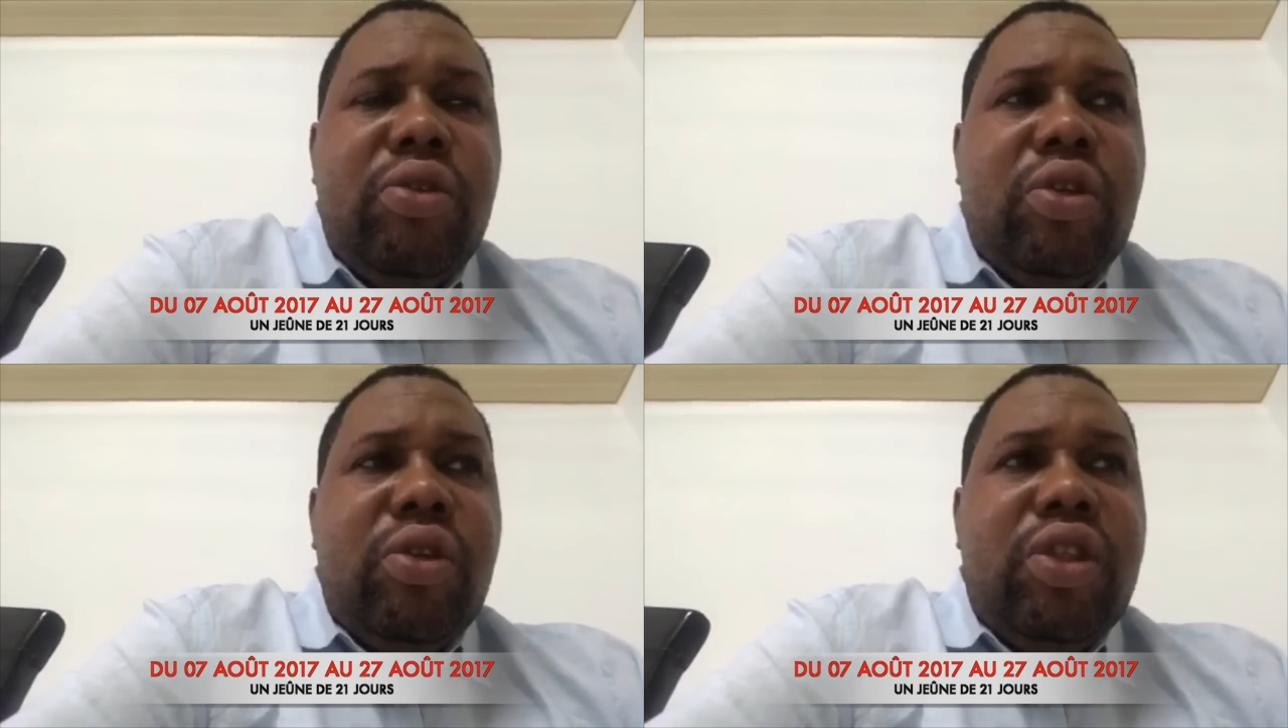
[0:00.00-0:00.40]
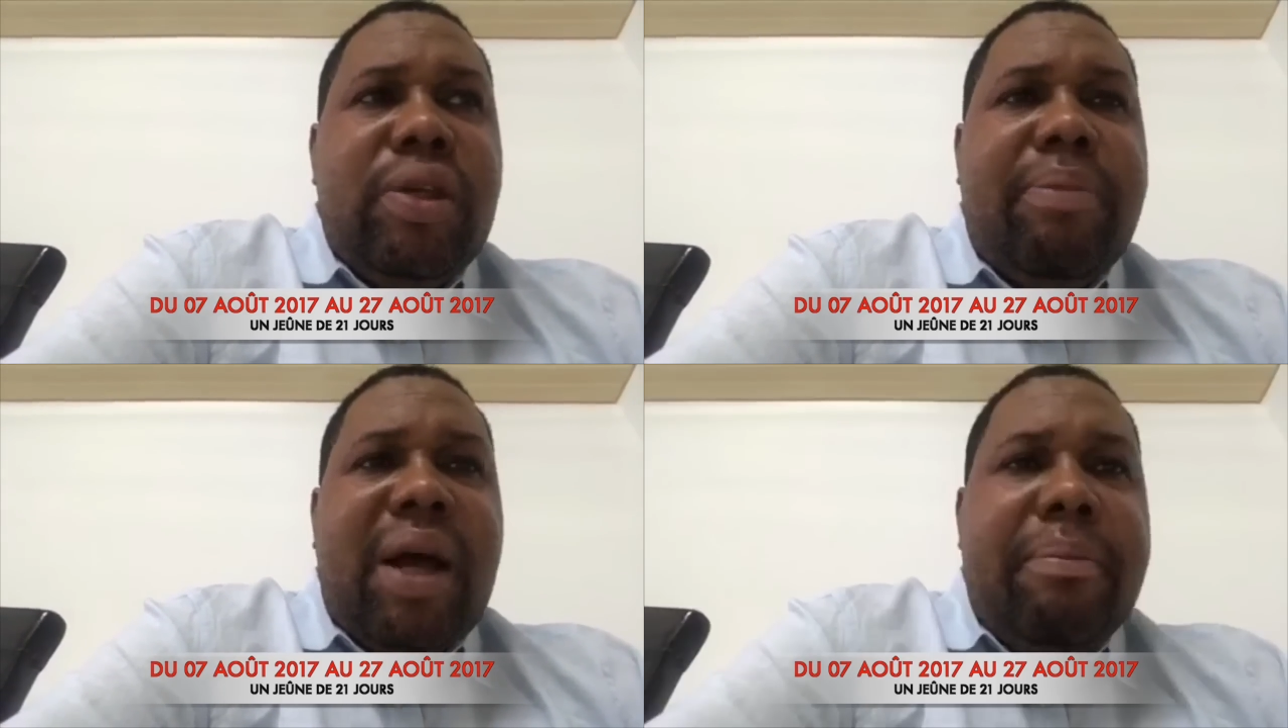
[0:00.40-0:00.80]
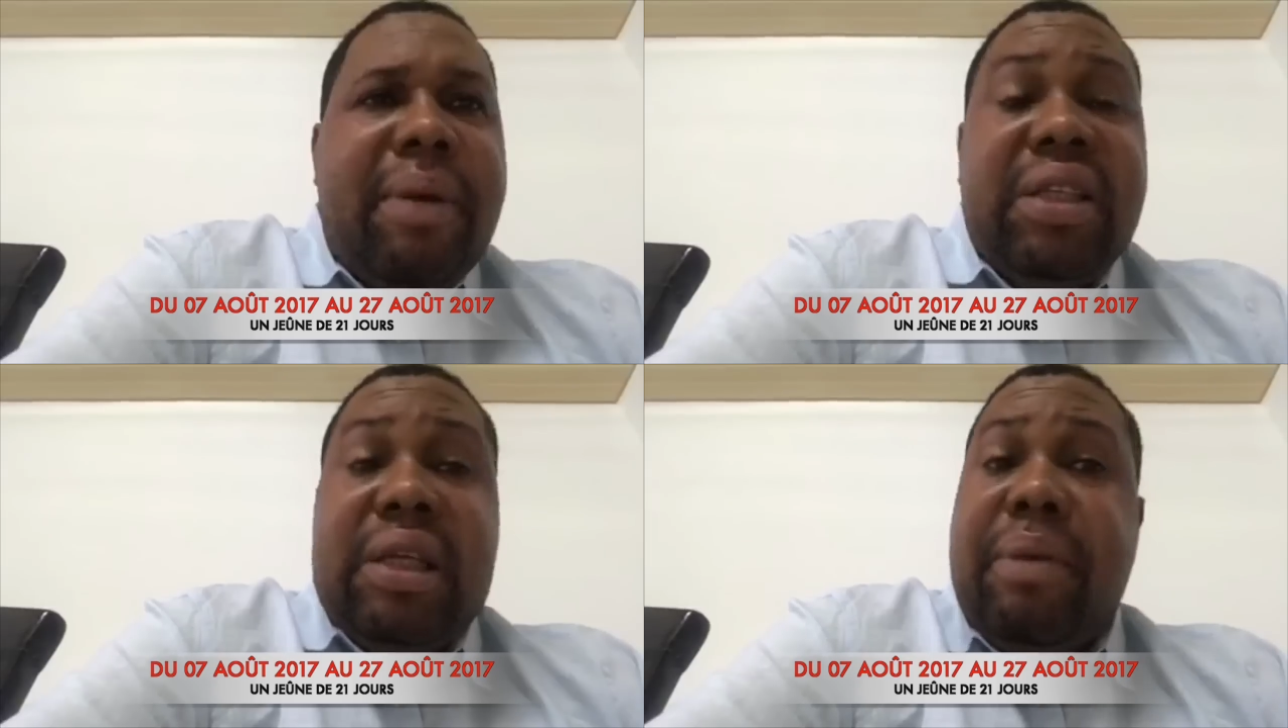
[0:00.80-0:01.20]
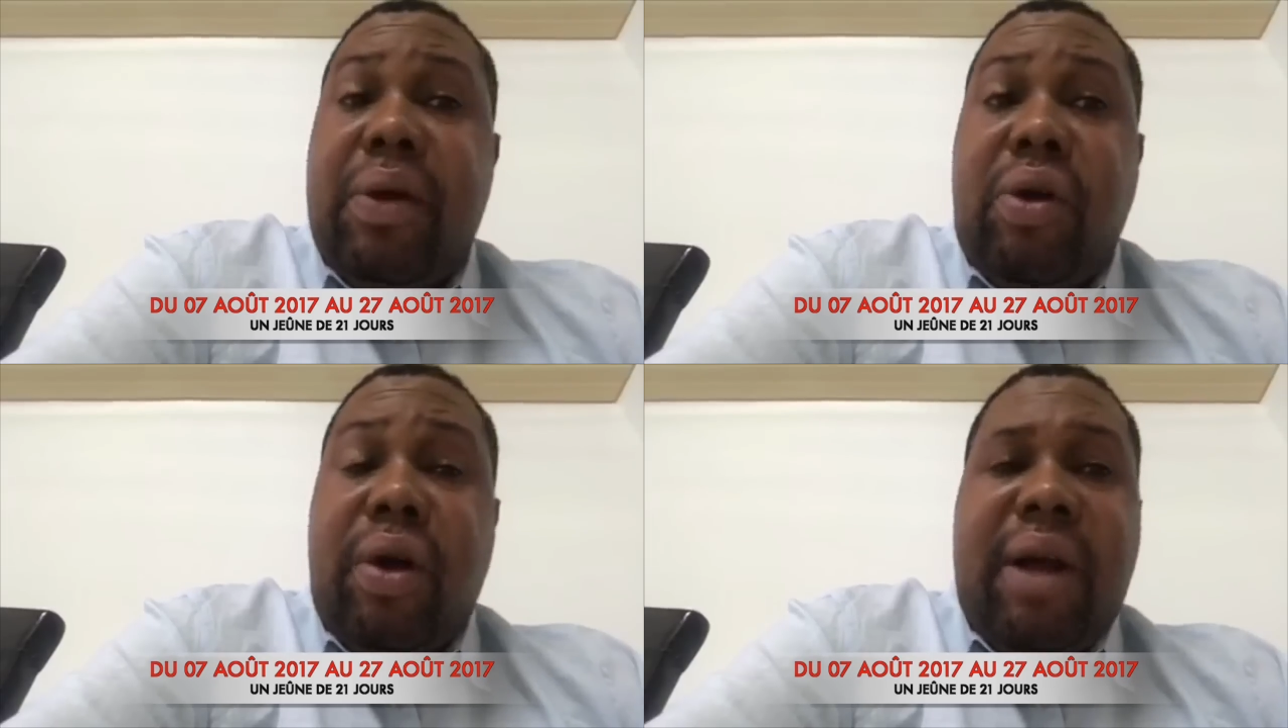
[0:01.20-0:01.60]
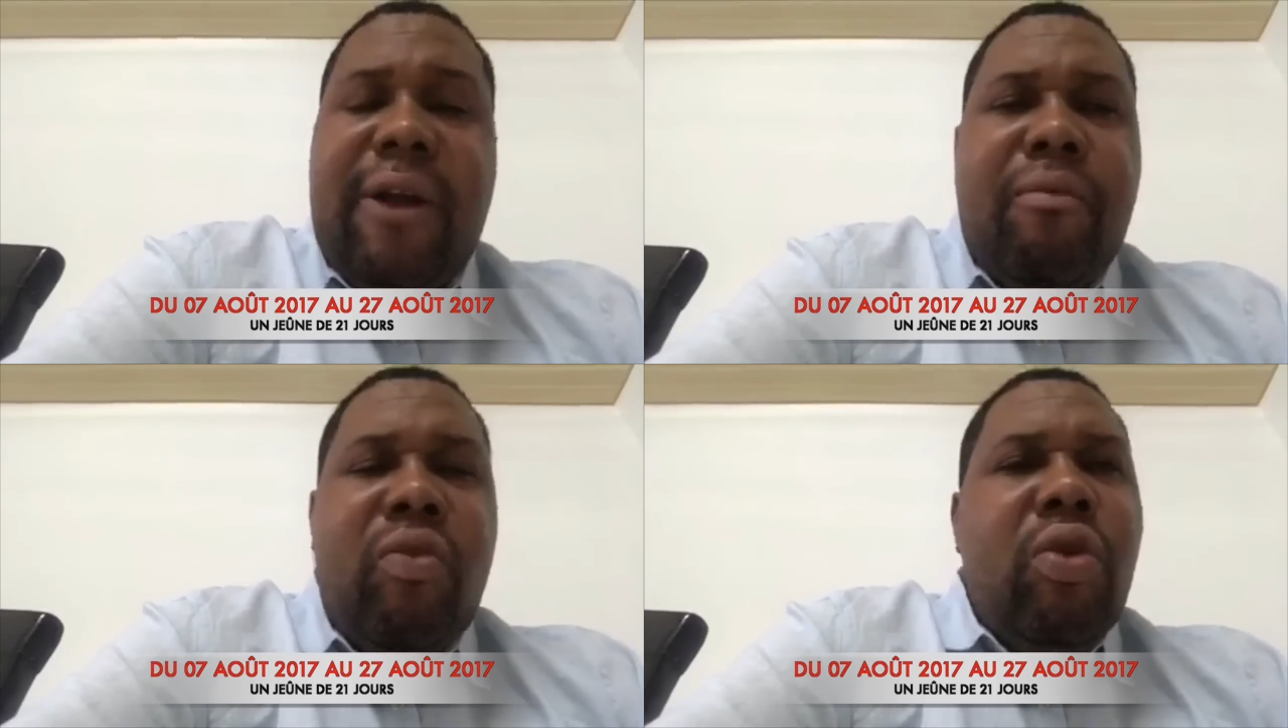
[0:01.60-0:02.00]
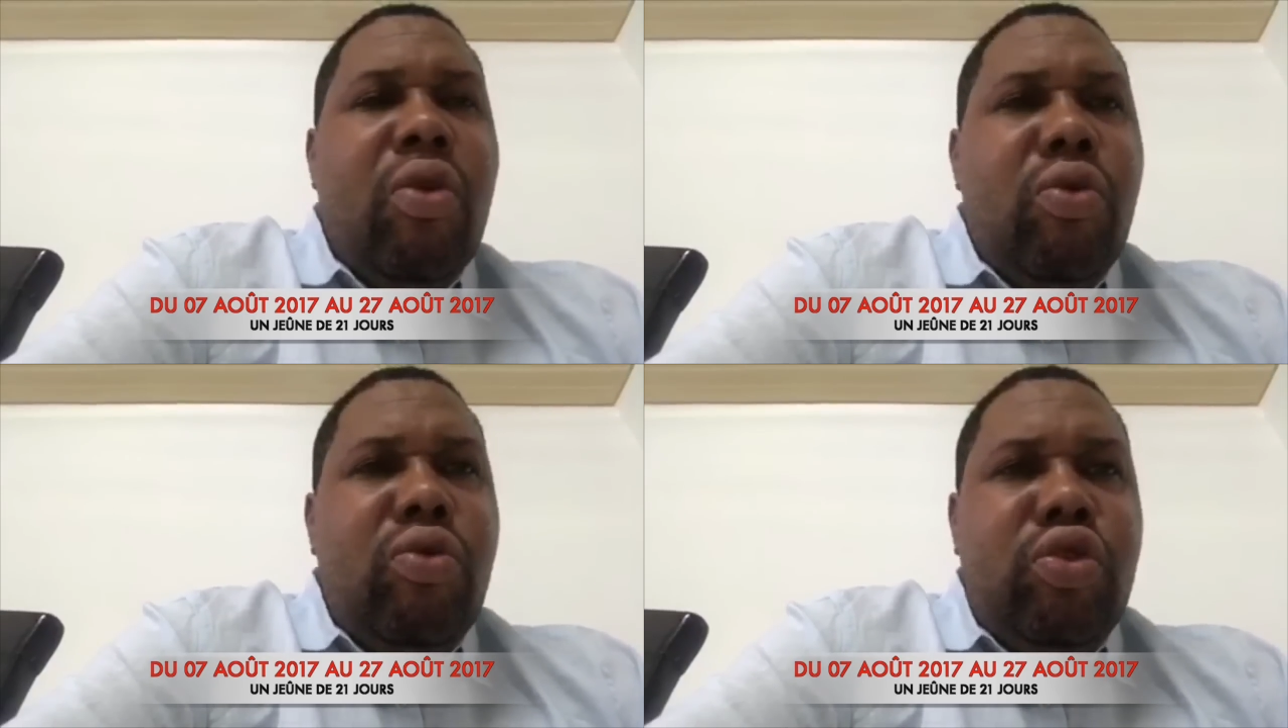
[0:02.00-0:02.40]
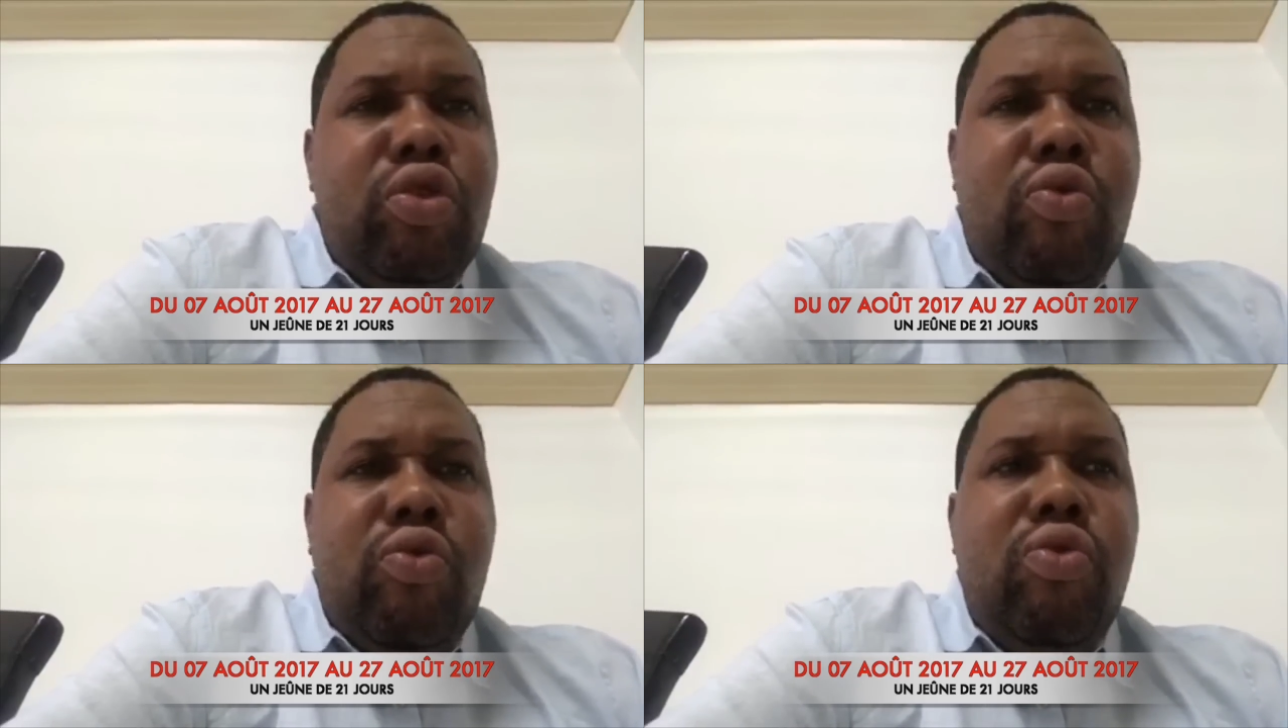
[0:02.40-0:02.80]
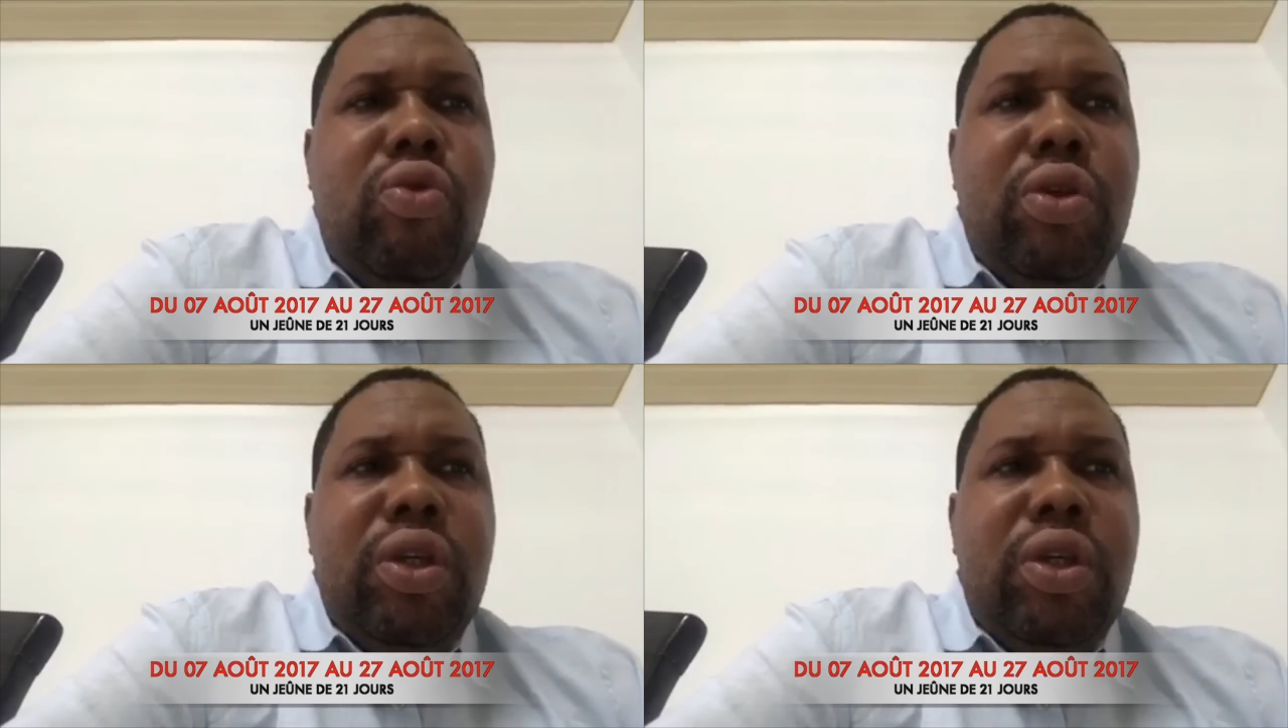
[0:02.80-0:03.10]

On, ne se parle pas. C'est pas normal. Ou du coup,